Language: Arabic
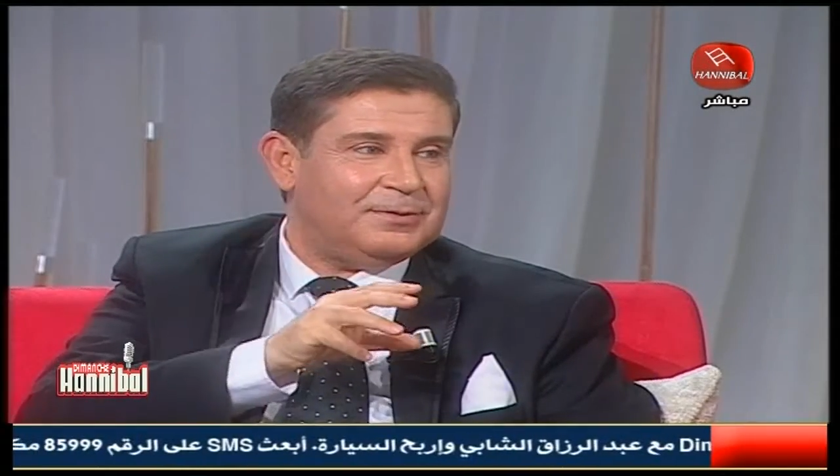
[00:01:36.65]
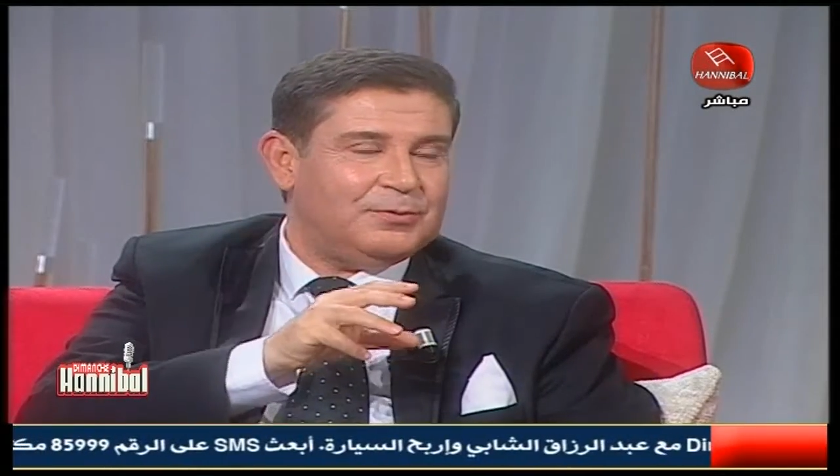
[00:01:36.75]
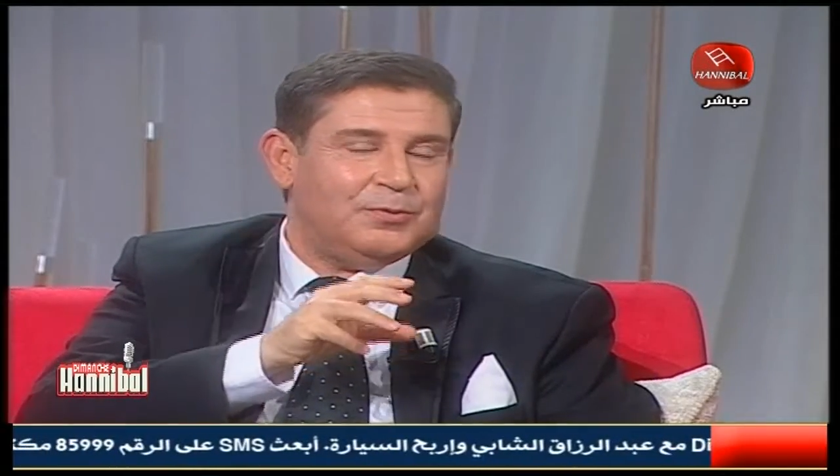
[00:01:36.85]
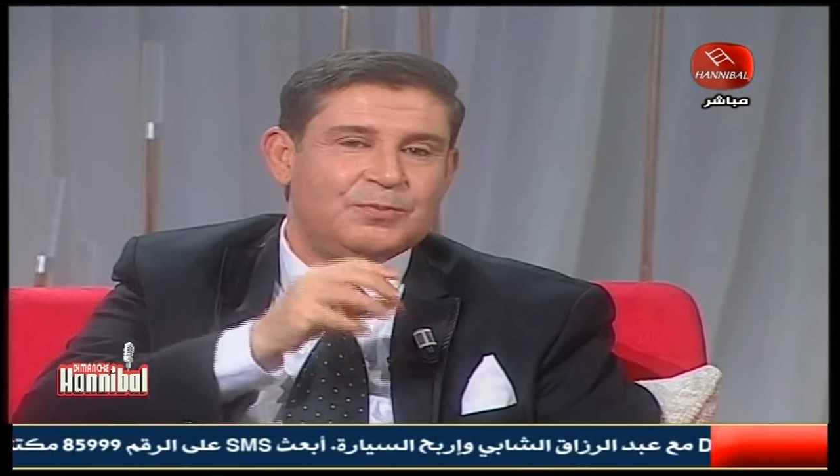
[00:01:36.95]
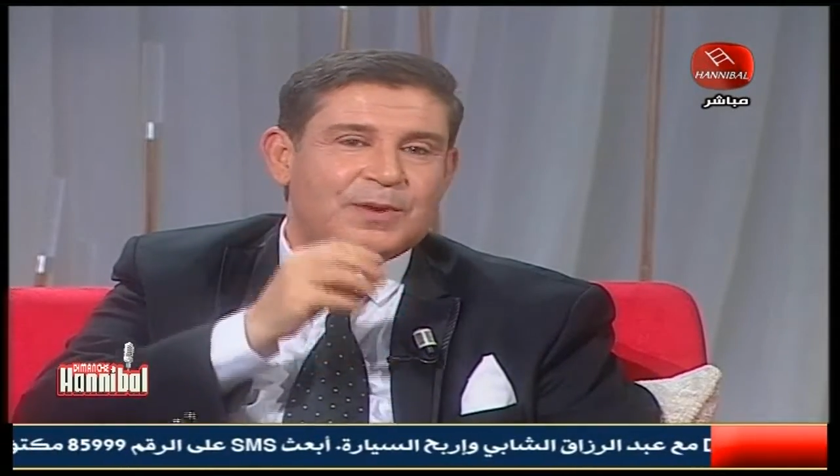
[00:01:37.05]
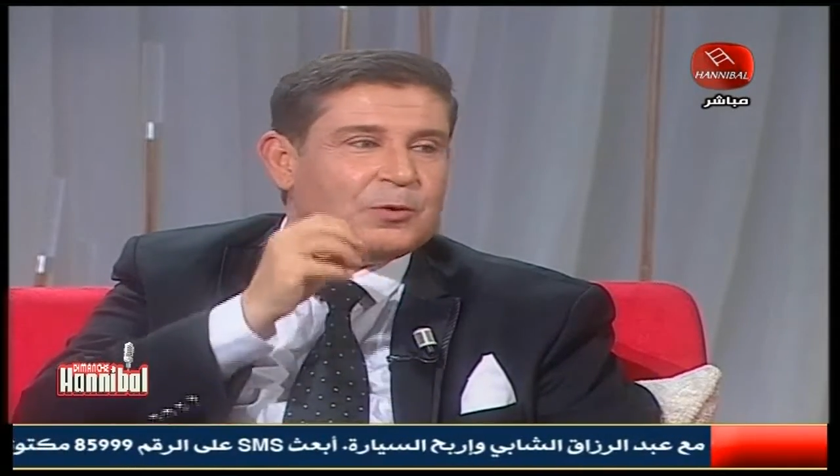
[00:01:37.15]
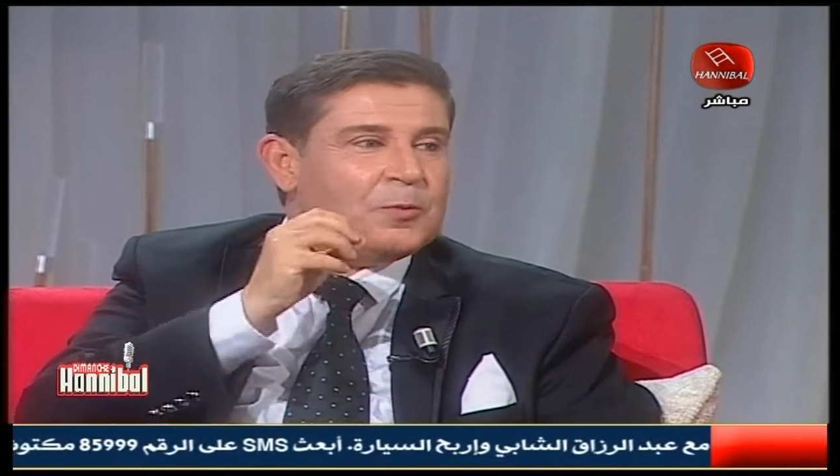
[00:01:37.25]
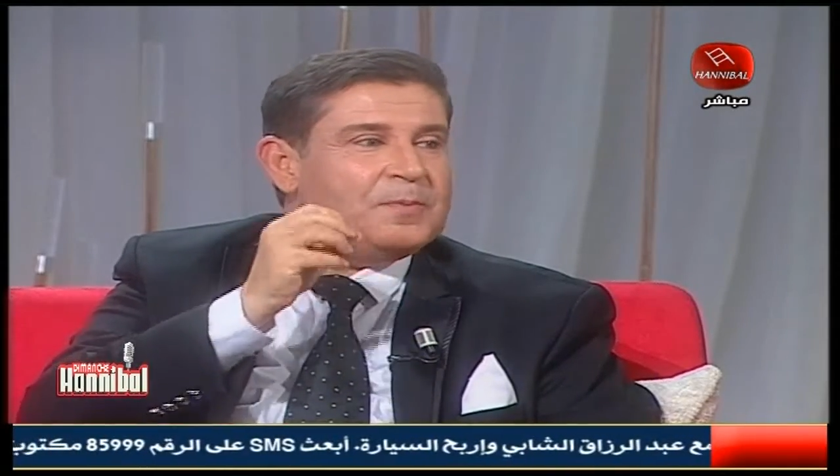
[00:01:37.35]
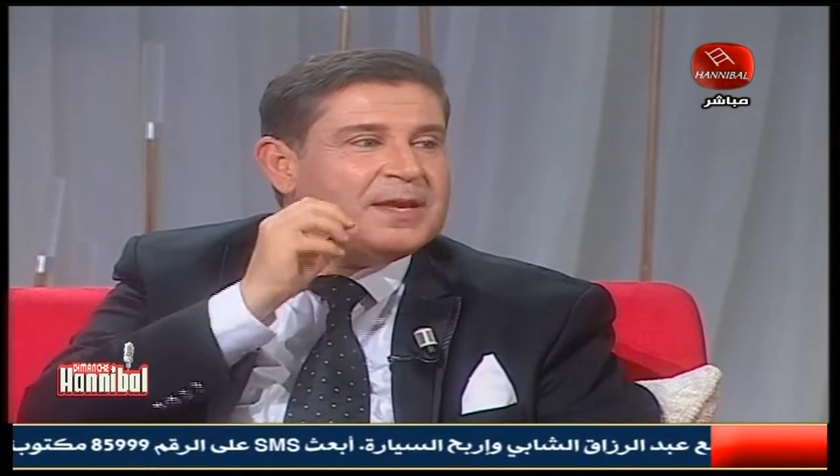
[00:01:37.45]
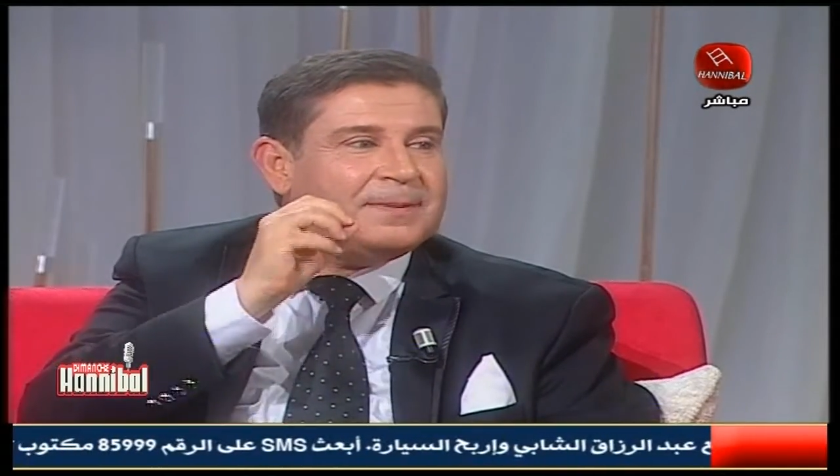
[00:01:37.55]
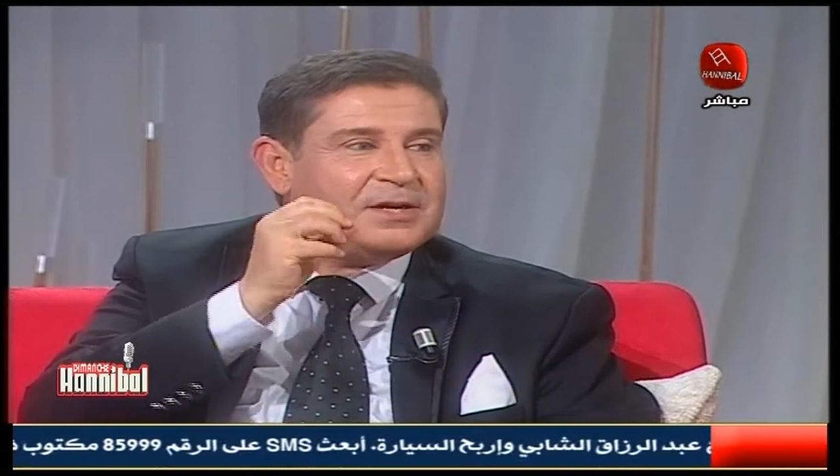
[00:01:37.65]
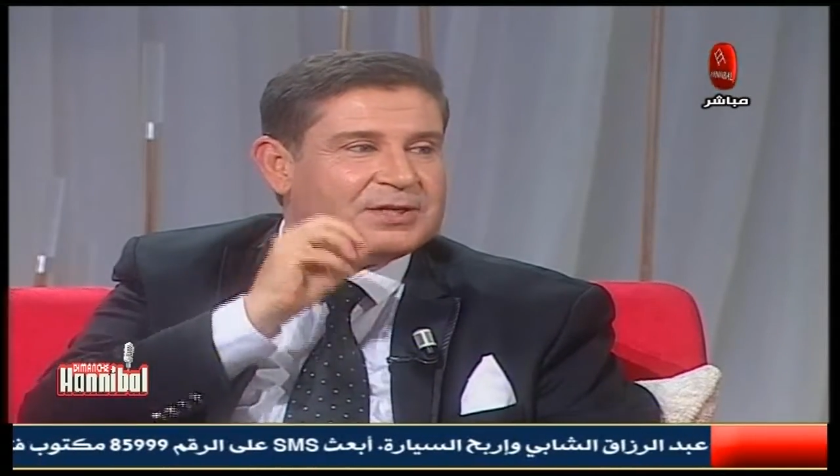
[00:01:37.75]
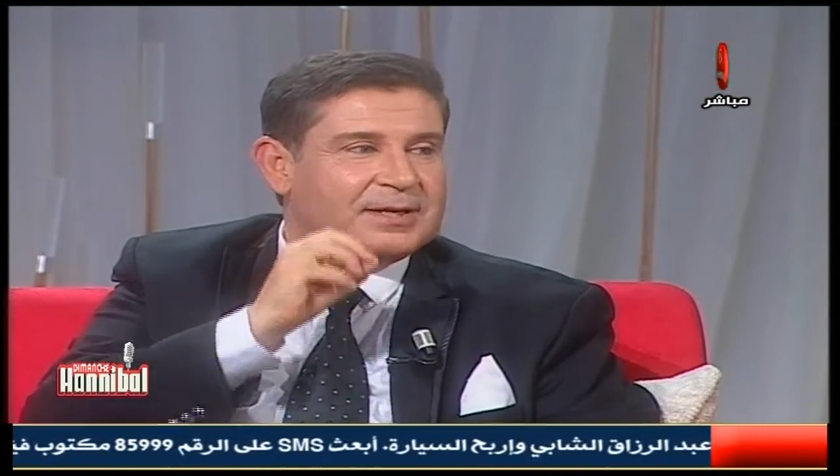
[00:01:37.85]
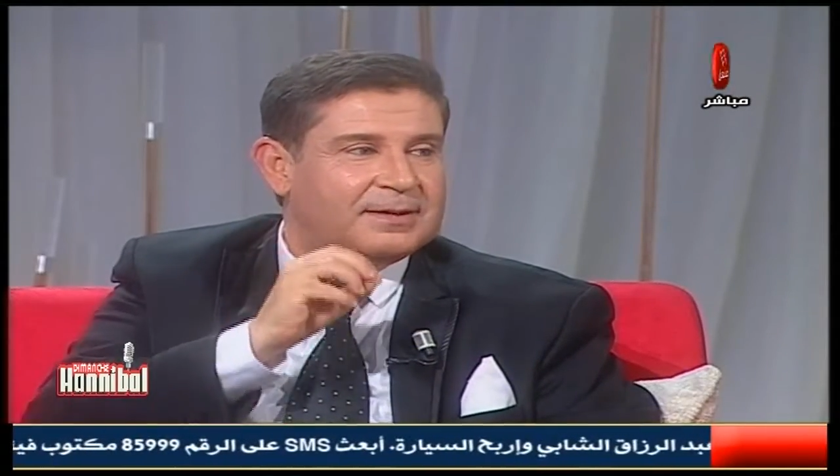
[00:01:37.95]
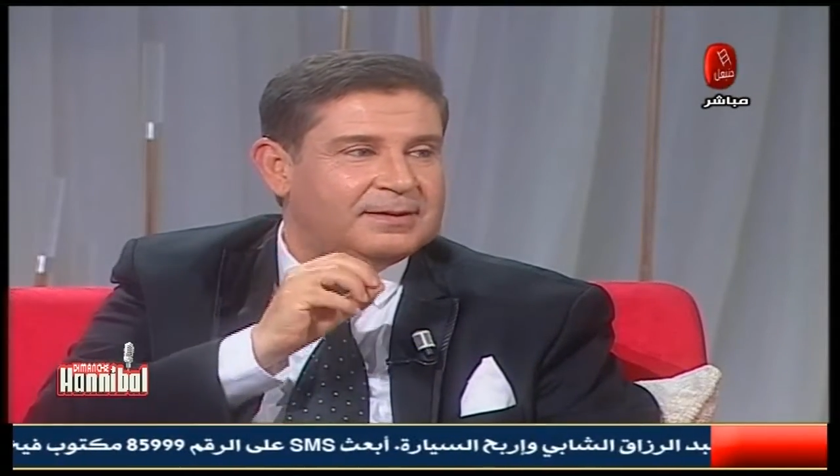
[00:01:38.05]
ومغروم به
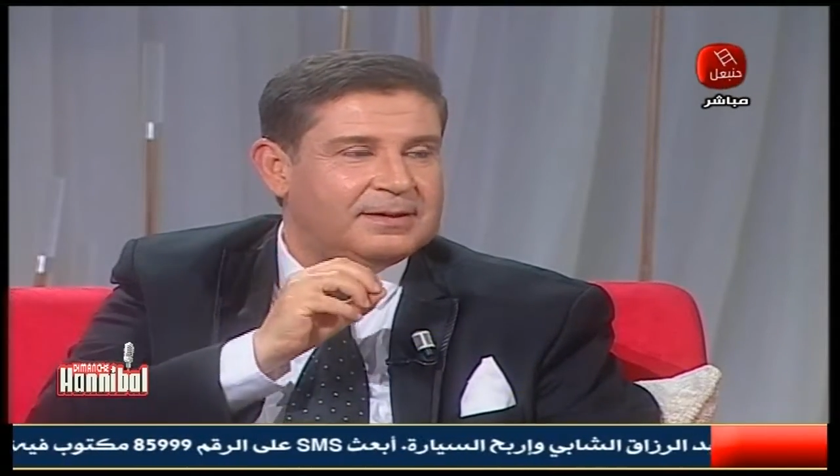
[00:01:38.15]
برشا